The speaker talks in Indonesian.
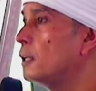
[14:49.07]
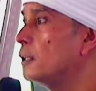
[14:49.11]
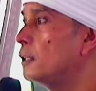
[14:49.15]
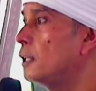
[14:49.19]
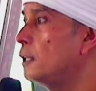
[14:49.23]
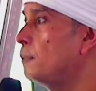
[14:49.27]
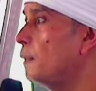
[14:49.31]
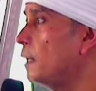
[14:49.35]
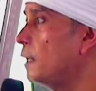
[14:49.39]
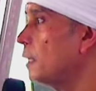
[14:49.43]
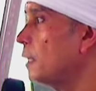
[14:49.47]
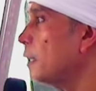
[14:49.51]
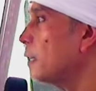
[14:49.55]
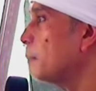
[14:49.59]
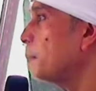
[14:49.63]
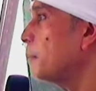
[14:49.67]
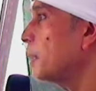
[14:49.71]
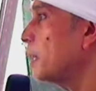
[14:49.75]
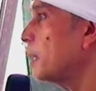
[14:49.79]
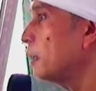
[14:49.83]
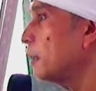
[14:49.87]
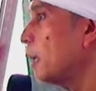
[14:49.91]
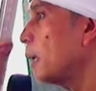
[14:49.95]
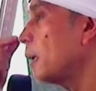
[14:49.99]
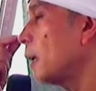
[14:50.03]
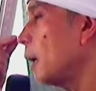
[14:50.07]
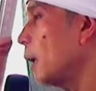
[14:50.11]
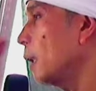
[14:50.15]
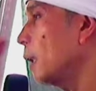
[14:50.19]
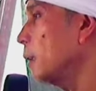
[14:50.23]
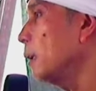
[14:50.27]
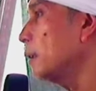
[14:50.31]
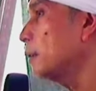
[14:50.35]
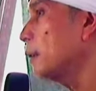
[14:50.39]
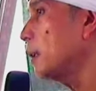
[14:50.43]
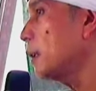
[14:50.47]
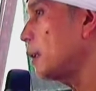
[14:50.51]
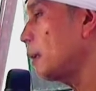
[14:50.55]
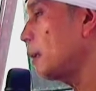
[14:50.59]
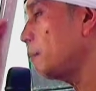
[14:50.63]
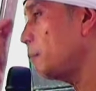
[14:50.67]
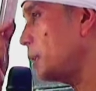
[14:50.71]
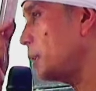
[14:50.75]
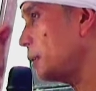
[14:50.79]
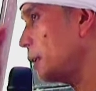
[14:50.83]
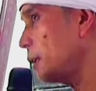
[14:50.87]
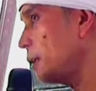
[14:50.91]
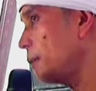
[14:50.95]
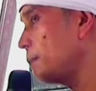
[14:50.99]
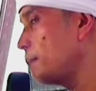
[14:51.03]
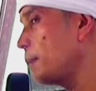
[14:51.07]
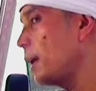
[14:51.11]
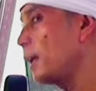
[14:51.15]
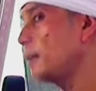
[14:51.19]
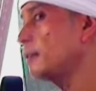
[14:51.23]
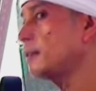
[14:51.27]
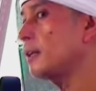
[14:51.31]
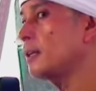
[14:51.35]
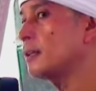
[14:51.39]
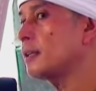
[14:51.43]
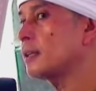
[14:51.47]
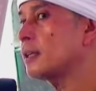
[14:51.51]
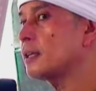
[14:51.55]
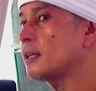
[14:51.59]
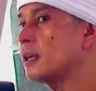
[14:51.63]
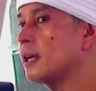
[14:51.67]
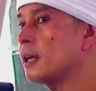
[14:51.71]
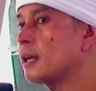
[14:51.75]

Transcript: di mana keberadaan Allah tidak bisa dibantah dengan